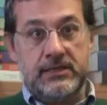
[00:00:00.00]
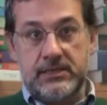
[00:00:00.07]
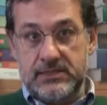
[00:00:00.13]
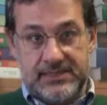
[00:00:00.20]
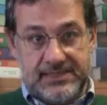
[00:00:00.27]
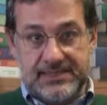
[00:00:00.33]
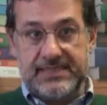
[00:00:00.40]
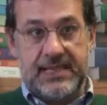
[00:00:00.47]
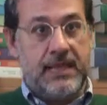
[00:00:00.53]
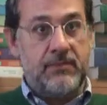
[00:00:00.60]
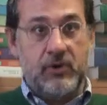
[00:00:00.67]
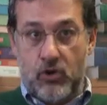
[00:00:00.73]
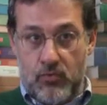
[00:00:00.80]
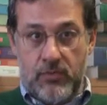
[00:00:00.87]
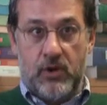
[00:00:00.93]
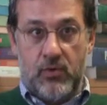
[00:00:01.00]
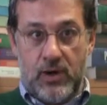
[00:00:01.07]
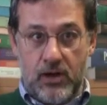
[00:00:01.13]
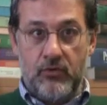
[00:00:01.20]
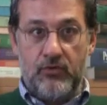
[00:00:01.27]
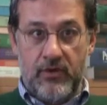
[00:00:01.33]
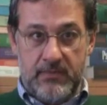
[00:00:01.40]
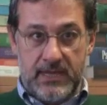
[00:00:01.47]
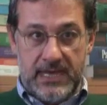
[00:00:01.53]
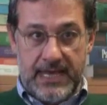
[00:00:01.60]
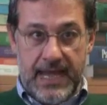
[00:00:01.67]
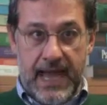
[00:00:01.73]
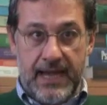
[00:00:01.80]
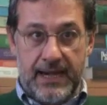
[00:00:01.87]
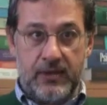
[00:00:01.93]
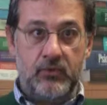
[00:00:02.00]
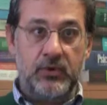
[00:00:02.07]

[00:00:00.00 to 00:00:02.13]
di sistemi come quello familiare,